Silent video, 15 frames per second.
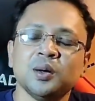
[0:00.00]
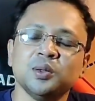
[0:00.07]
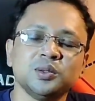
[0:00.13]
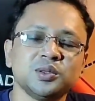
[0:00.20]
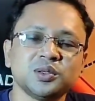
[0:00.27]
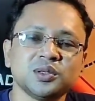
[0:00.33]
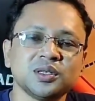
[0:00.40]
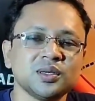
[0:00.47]

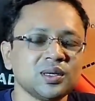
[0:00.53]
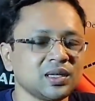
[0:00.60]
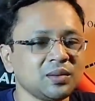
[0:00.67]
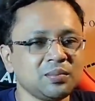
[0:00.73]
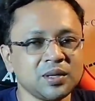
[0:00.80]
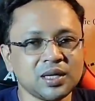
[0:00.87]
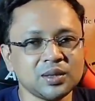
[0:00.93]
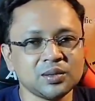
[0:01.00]
উত্তর দেওয়াটা
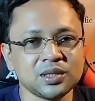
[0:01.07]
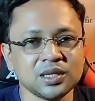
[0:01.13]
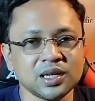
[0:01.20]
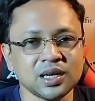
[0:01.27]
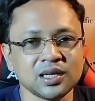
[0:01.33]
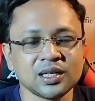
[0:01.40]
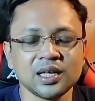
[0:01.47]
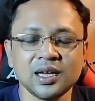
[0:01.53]
পেরে উঠি না
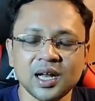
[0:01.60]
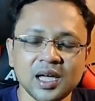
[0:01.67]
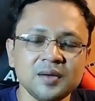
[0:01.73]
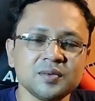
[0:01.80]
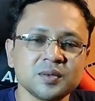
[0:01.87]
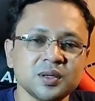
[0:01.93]
তাই লাইভ